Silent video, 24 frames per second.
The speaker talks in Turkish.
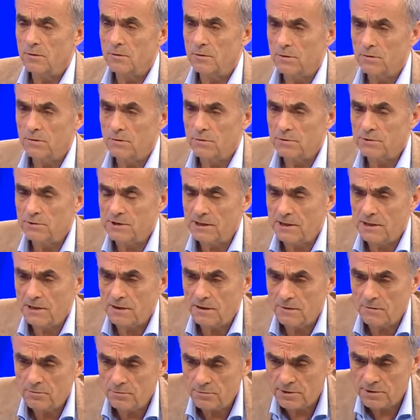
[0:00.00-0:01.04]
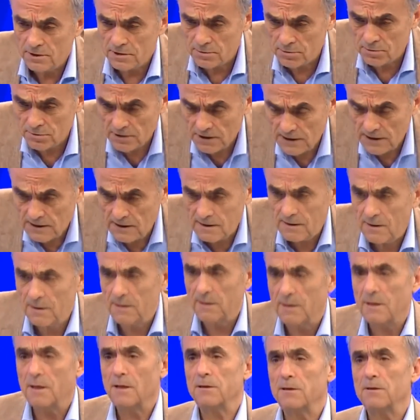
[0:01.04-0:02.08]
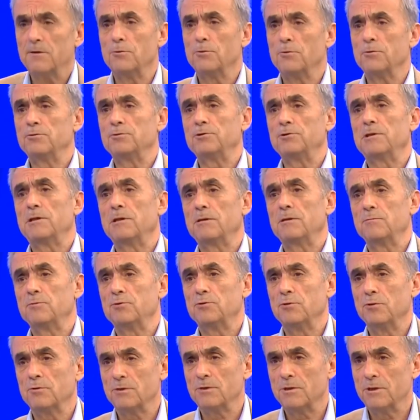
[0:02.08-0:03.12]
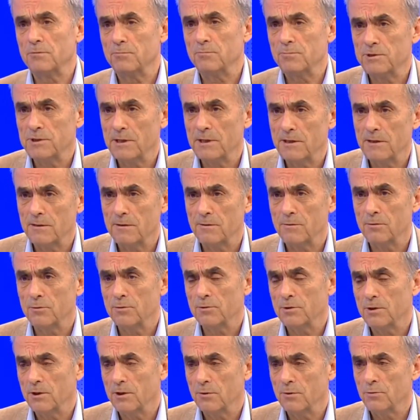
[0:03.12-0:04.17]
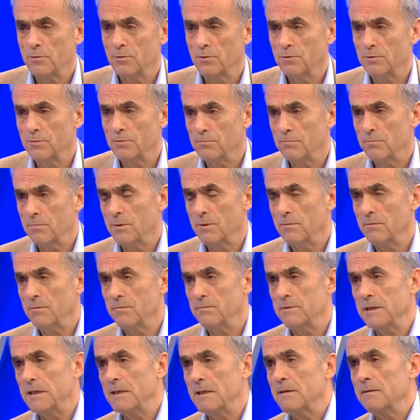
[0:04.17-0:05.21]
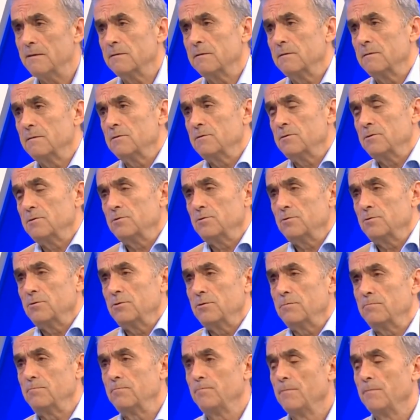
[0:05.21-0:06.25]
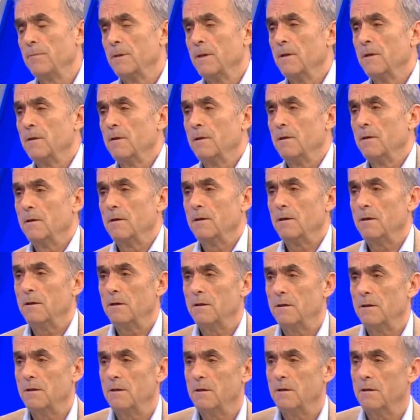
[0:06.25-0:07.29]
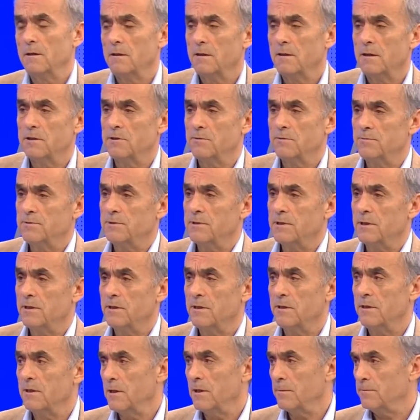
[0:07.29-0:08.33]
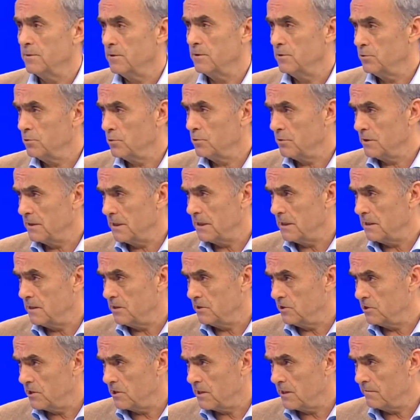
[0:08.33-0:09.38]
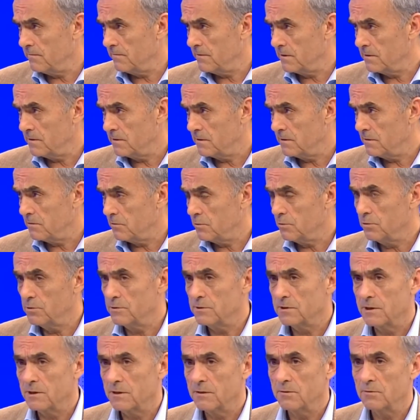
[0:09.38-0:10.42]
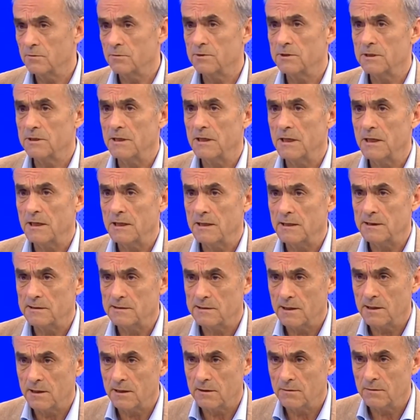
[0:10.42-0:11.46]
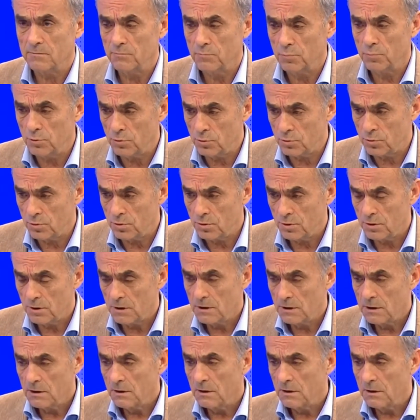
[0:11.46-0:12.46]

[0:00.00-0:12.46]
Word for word: E, hoca ile Lucescu ile ilgili kendi görüşlerimi çok net bir şekilde ortaya koydum. Ama bir de altını çiziyorum. Ee, geçmişte yaptığı çok değerli işler var. O yüzden hocaya hala saygım büyük.